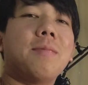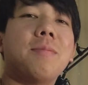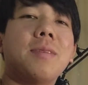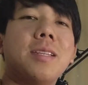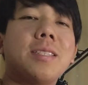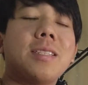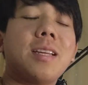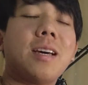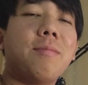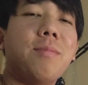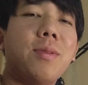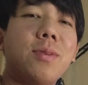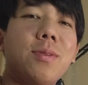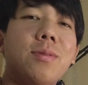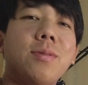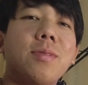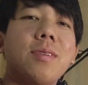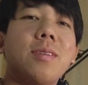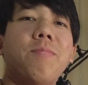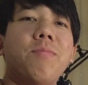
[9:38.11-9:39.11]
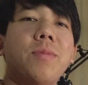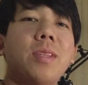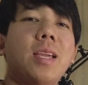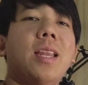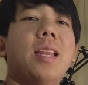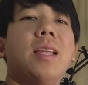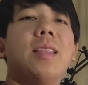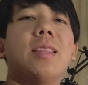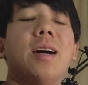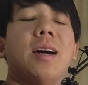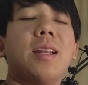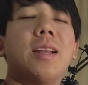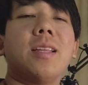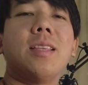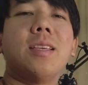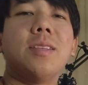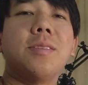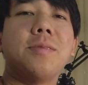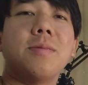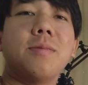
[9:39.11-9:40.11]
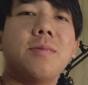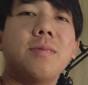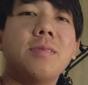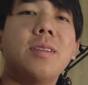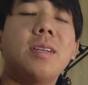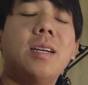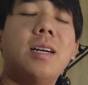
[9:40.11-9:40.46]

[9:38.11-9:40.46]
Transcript: masasabi kung kailan darating yung,